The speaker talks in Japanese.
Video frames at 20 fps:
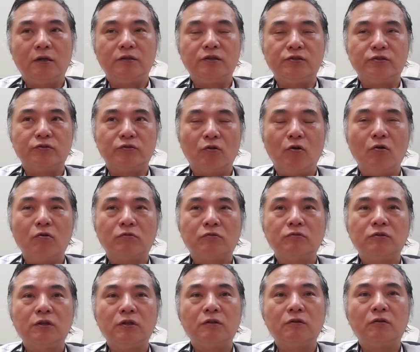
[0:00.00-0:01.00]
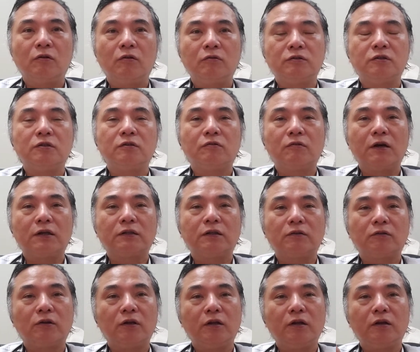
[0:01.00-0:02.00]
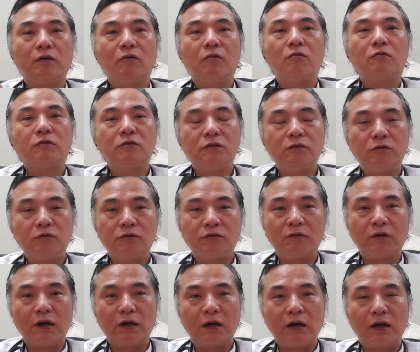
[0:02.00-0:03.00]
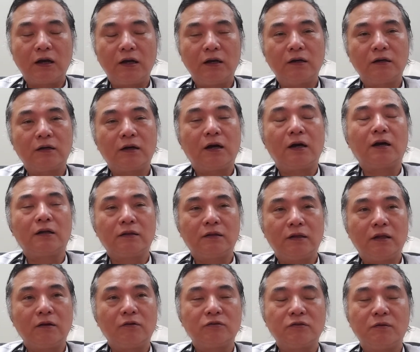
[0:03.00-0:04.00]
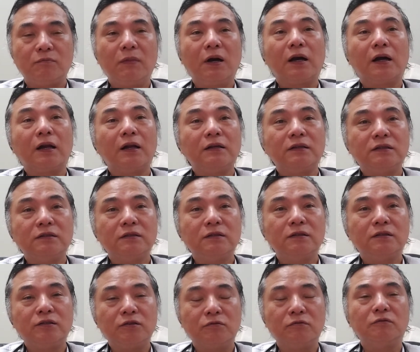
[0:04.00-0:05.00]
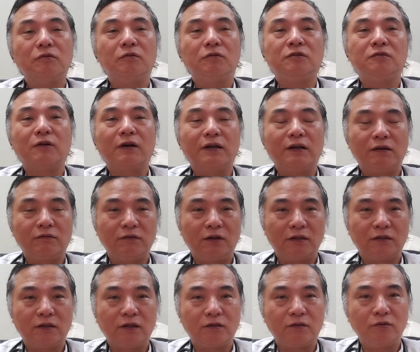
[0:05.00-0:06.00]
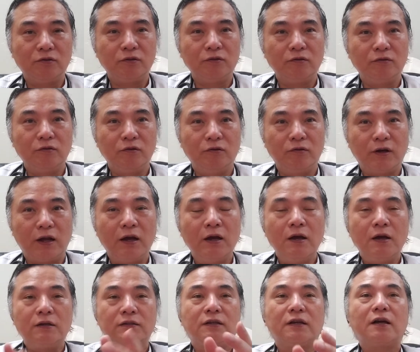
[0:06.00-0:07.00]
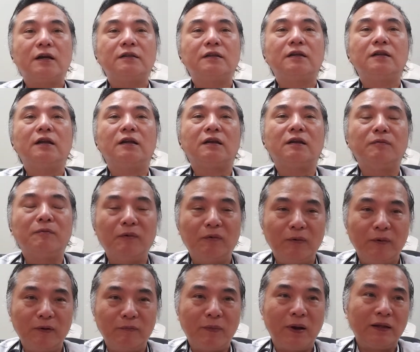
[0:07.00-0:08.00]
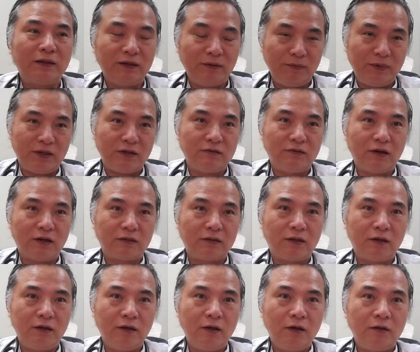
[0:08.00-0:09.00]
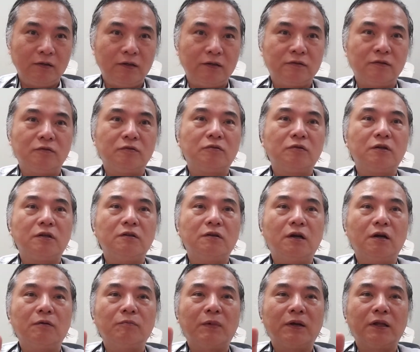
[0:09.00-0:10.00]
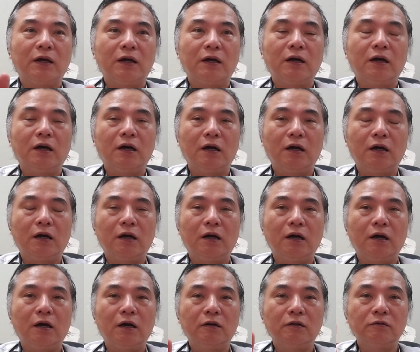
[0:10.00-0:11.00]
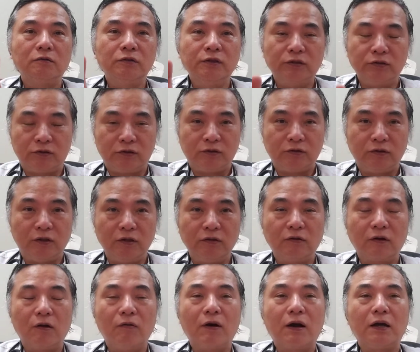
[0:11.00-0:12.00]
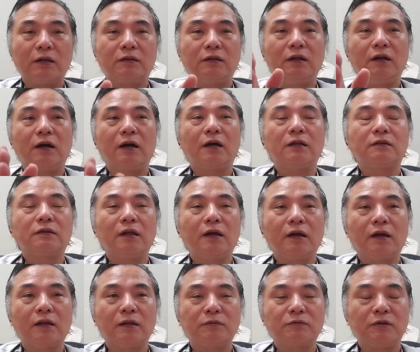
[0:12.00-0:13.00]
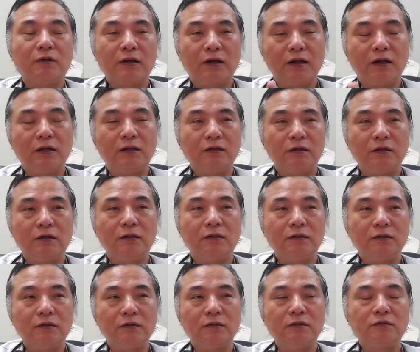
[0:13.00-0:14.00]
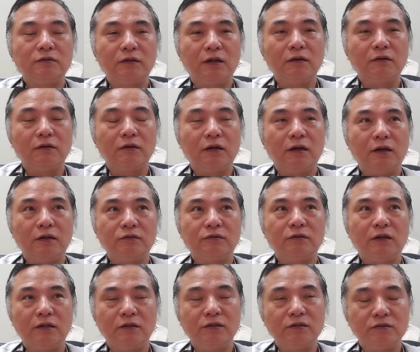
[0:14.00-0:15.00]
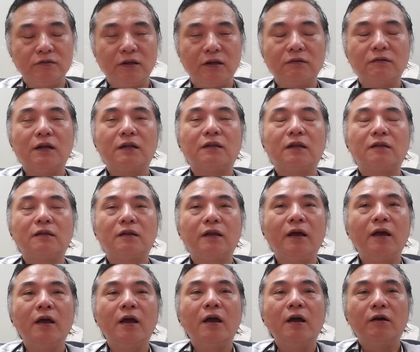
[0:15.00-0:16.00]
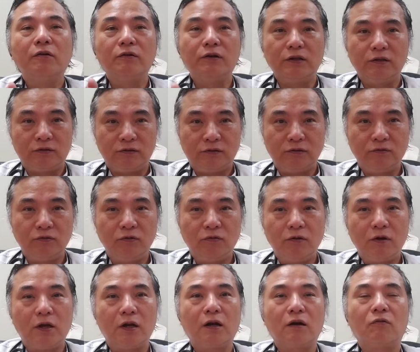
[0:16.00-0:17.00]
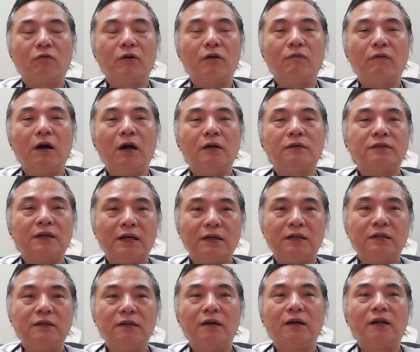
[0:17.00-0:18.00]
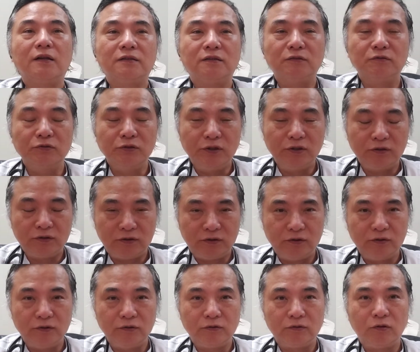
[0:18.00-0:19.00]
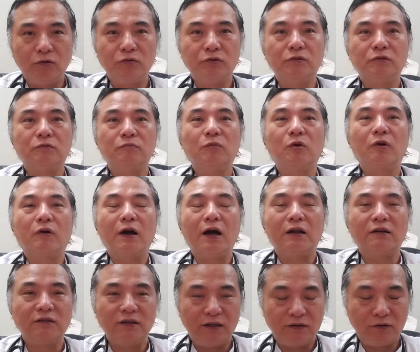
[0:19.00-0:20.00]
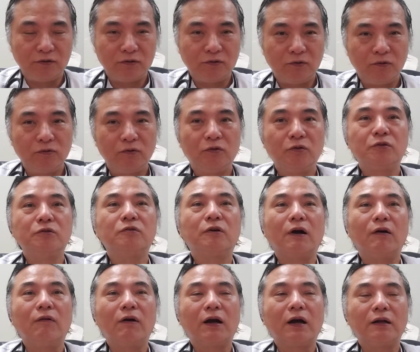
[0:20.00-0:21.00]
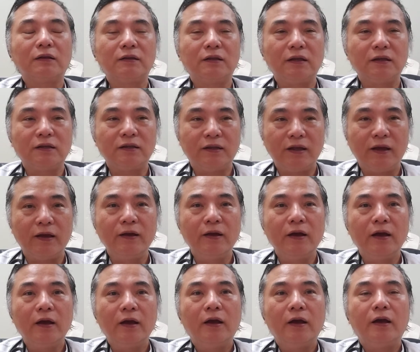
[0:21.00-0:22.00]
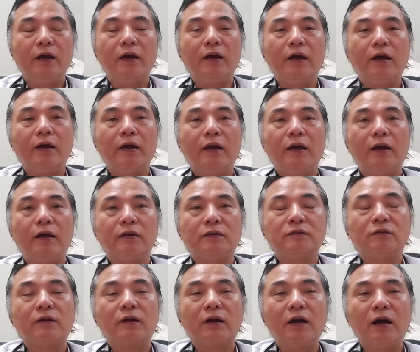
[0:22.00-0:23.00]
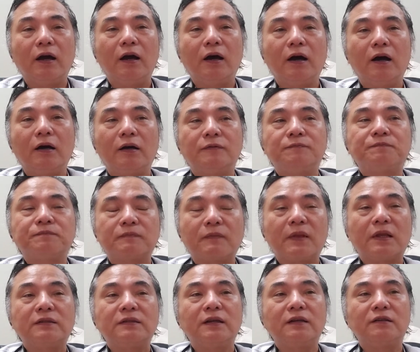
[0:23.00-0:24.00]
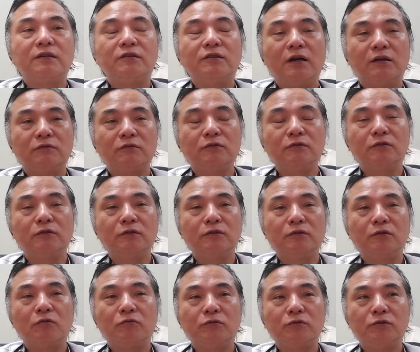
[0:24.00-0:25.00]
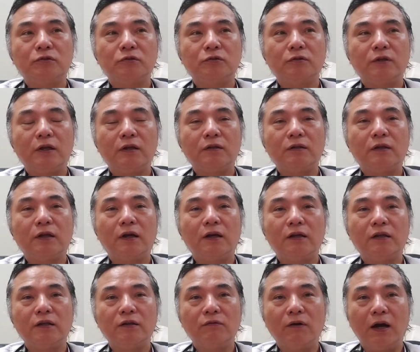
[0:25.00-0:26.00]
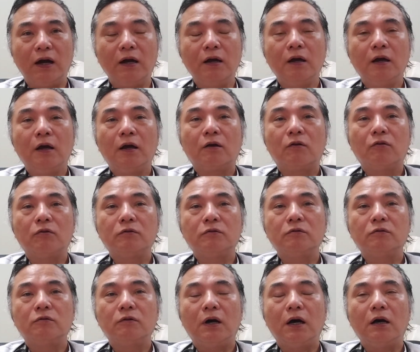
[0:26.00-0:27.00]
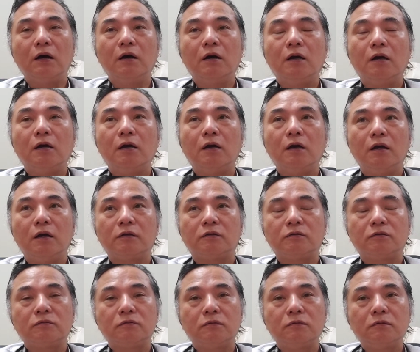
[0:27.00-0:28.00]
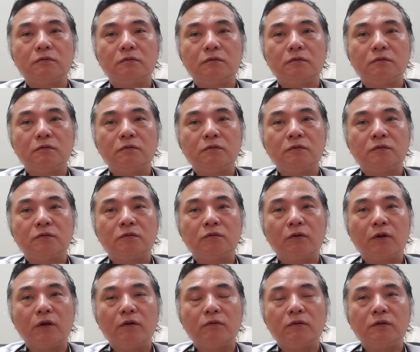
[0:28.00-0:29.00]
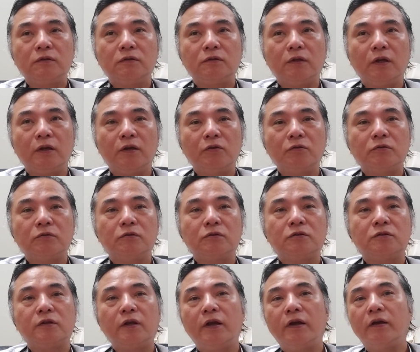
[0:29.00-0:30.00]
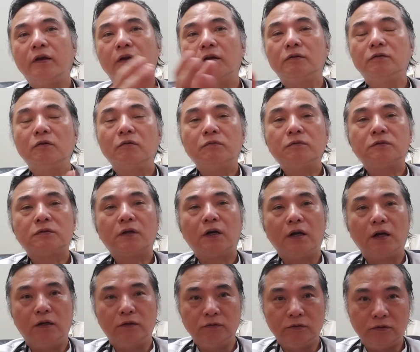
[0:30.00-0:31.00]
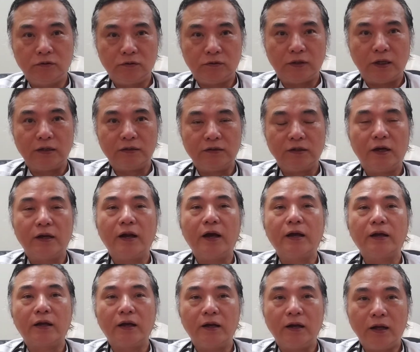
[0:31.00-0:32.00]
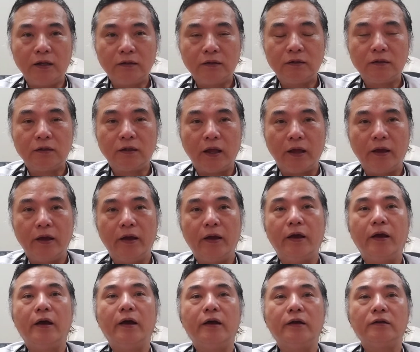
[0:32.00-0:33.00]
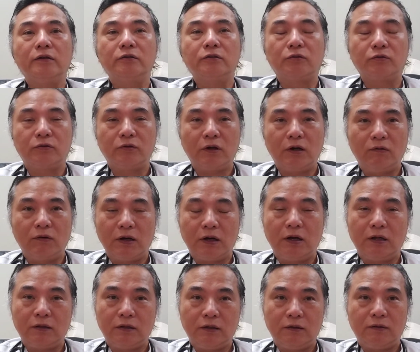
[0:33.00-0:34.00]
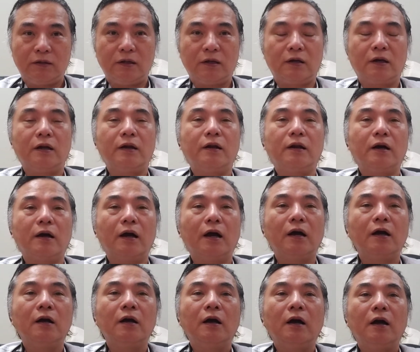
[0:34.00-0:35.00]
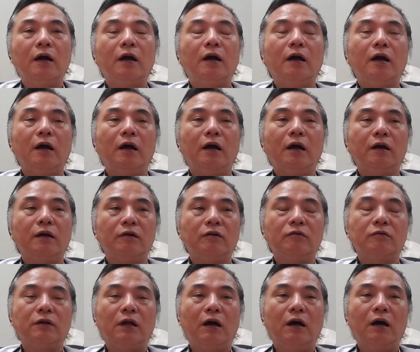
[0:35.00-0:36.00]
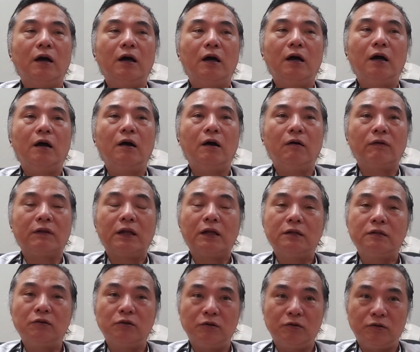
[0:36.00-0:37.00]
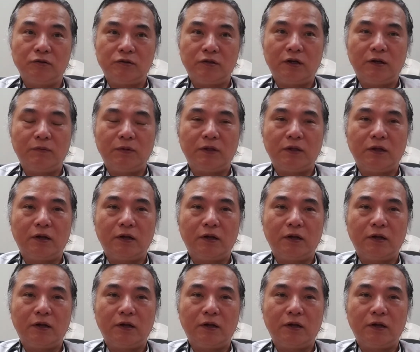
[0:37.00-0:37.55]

25億人の人口やった時に5億人の人がかかって5000万から1億の人が亡くなったというような世界的な規模のパンデミックがあったでその時にはまだウイルスっていうのが分かってなかったんやけどそれから20年10年20年ぐらい経ってウイルスどうやらこれは最近ではなしにウイルスというものがあるんやとというのが分かってきて、えー、それが1960年代には今度は、えー、それってひょっとして動物から移ったんじゃないかなっていうことが分かってきて彼らが、えいろんな渡り鳥を調べたら